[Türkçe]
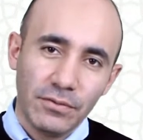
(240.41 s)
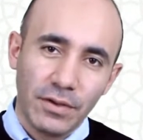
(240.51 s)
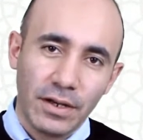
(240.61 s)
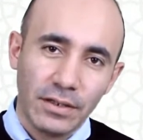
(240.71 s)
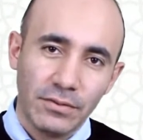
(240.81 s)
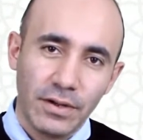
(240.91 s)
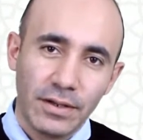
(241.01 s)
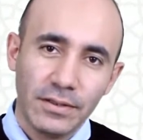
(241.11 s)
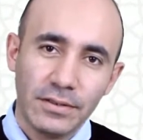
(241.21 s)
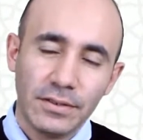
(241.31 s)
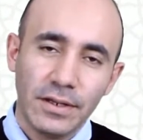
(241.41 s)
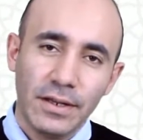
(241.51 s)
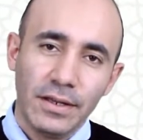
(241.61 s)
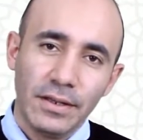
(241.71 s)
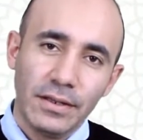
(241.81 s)
bir varlığı vardır.
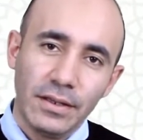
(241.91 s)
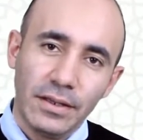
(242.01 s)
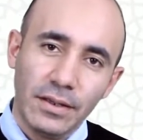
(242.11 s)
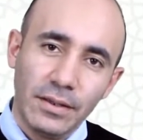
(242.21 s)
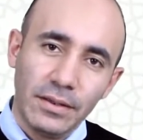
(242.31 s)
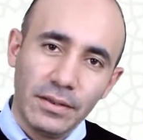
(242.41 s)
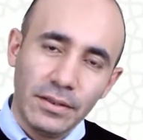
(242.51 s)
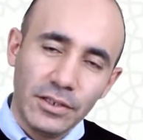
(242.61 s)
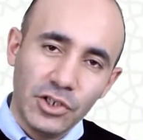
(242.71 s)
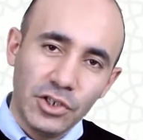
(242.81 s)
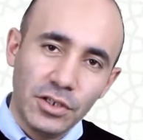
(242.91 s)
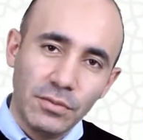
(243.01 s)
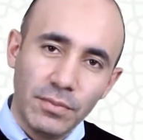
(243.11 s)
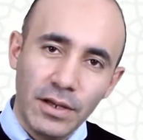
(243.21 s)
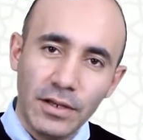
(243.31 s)
Ee,
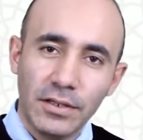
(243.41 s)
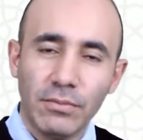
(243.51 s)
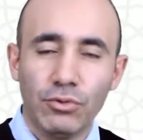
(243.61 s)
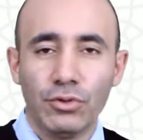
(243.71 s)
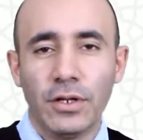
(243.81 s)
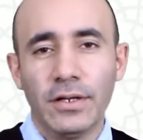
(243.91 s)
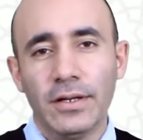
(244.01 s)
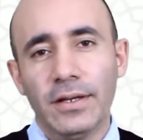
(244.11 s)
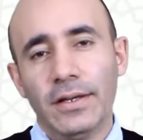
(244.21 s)
kişinin bankada bulunan